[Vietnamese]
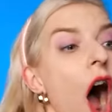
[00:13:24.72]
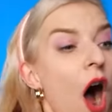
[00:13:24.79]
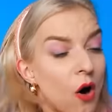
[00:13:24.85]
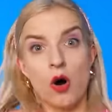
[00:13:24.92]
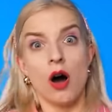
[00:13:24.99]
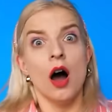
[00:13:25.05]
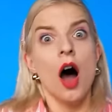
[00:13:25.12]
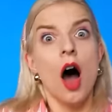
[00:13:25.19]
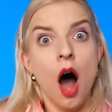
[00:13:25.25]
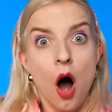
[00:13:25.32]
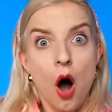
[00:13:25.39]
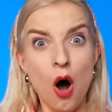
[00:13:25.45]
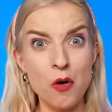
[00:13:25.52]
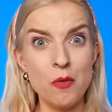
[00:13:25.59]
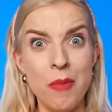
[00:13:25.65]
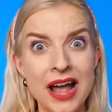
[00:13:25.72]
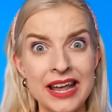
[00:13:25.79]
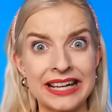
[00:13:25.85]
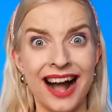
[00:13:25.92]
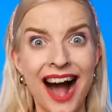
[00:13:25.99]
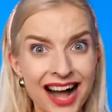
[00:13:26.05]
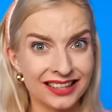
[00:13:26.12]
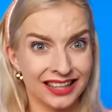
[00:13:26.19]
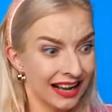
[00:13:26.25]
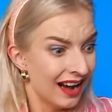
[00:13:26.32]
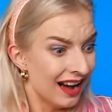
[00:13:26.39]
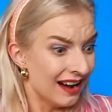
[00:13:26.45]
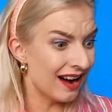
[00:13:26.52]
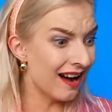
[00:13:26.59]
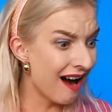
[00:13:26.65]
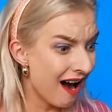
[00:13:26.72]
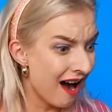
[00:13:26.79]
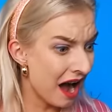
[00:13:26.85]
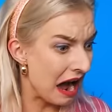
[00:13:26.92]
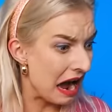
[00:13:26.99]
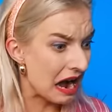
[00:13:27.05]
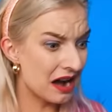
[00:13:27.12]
làm gì vậy hả? Trời đất ơi,